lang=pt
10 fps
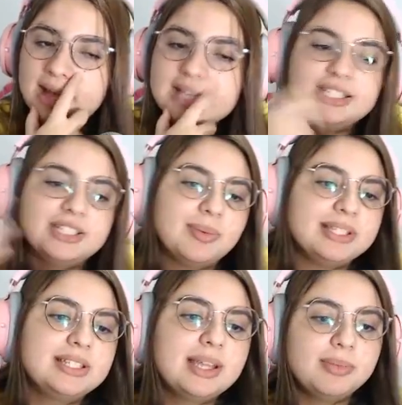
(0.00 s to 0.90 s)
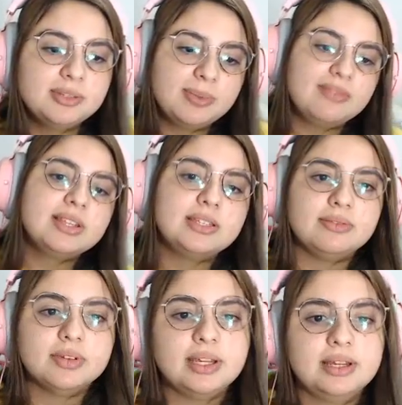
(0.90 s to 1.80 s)
Ah, gente, mas isso é muito
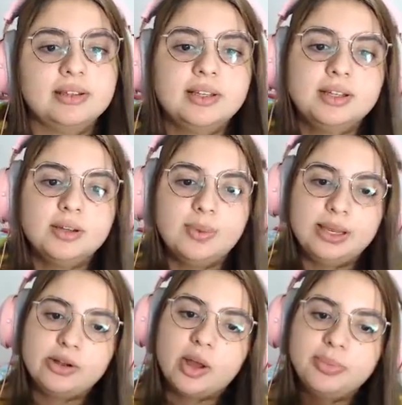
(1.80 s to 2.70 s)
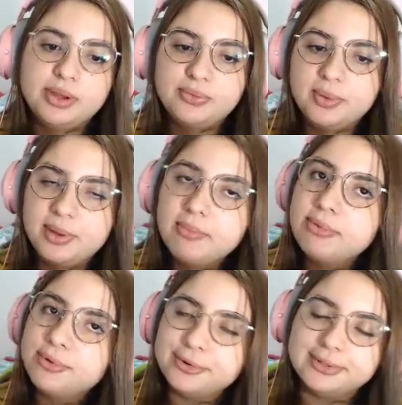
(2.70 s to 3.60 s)
previsível, né? O helicóptero foi meio
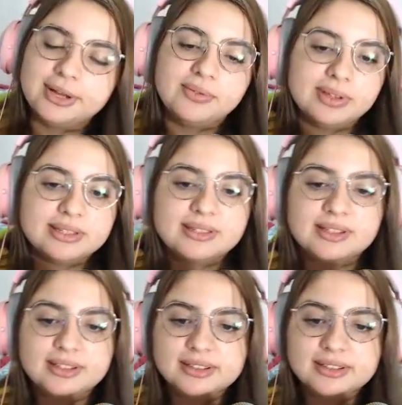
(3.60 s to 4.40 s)
burro, talvez.